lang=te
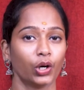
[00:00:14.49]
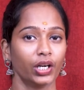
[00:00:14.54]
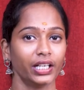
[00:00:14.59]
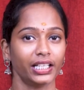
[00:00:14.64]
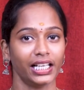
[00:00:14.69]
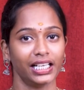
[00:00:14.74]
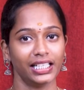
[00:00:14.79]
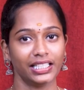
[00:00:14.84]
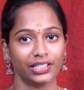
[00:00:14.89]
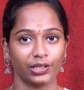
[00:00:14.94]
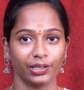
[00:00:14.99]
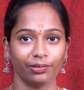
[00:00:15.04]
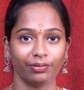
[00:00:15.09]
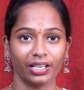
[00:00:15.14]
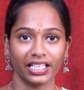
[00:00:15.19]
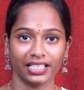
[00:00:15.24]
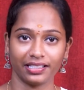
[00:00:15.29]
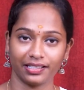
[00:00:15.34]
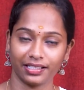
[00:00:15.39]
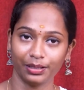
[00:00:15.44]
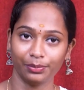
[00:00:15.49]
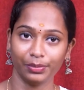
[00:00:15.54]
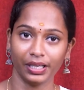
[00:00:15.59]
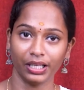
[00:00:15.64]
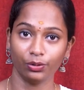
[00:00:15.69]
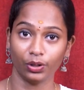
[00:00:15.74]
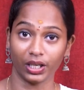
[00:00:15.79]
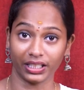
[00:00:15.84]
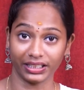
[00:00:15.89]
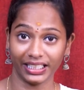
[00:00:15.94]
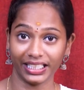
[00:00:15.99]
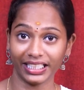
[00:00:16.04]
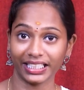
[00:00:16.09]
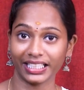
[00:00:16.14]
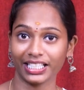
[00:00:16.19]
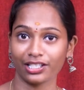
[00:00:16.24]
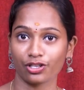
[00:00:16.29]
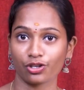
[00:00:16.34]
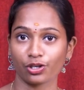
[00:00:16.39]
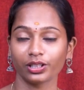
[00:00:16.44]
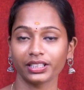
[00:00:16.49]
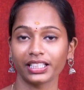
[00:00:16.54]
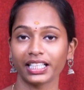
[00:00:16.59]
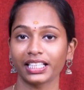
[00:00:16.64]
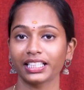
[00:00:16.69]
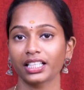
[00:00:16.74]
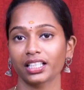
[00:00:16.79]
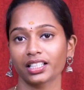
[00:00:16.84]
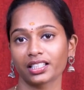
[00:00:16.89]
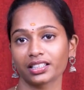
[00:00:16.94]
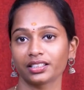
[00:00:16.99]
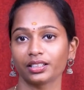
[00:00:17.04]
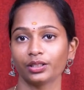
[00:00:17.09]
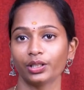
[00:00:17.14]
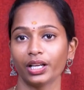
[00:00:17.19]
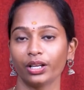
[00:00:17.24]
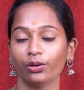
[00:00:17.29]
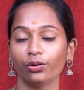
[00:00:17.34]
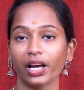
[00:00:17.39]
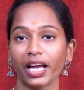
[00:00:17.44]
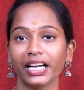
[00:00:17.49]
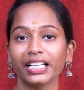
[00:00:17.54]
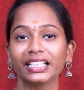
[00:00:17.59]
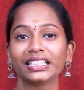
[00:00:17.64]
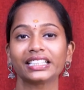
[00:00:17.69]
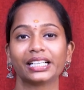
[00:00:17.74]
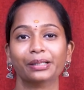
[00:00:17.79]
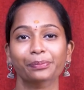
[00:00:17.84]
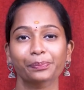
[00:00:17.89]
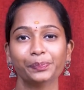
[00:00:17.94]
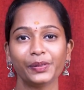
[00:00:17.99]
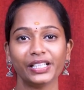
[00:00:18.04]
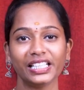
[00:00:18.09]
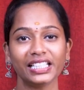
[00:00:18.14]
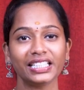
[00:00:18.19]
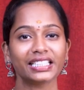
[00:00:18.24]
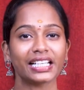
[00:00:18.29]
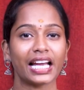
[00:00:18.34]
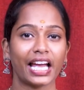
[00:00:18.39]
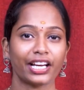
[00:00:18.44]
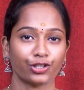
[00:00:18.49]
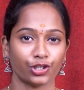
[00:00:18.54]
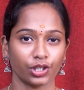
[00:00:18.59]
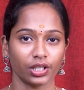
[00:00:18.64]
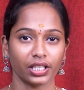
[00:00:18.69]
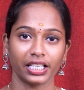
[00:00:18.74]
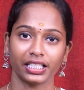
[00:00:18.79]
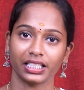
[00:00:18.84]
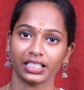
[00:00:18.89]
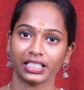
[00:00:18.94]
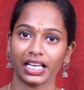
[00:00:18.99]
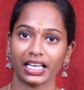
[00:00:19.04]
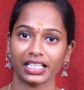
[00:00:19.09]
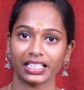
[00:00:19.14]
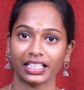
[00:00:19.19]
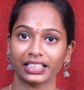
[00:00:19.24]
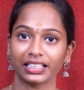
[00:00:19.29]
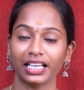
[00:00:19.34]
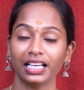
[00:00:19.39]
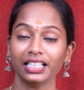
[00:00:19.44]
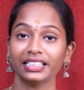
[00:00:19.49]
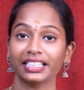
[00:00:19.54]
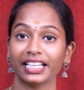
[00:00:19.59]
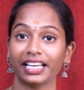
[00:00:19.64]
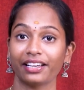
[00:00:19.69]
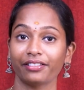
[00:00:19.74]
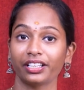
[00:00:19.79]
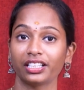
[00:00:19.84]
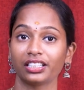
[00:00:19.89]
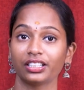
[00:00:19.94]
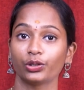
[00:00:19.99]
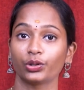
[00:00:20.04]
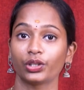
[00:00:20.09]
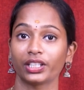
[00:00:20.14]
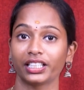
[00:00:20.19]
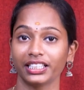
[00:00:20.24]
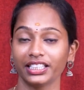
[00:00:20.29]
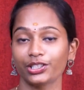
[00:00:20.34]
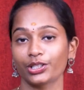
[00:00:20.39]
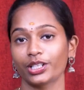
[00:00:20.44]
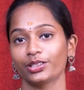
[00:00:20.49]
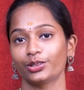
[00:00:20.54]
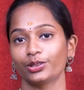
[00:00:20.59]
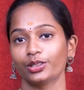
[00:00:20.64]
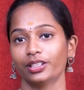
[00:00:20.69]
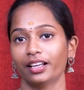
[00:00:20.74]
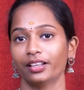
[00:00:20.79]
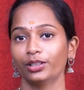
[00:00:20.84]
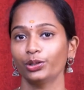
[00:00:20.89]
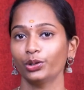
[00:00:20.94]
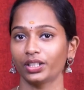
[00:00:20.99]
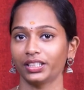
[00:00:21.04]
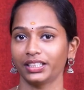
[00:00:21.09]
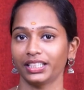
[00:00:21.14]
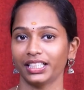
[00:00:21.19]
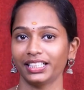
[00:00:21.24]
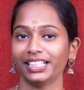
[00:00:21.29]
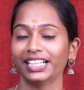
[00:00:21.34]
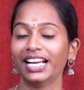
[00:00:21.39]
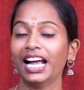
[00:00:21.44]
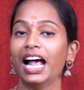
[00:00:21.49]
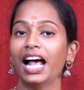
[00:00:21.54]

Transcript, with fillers: కొరటాల శివ ఈ సినిమాను అదే రేంజ్లో తెరకెక్కిస్తున్నారు అండ్ కంప్లీట్ యాక్షన్ ఎంటర్టైనర్గా దేవరను రెడీ చేస్తున్నారు కొరటాల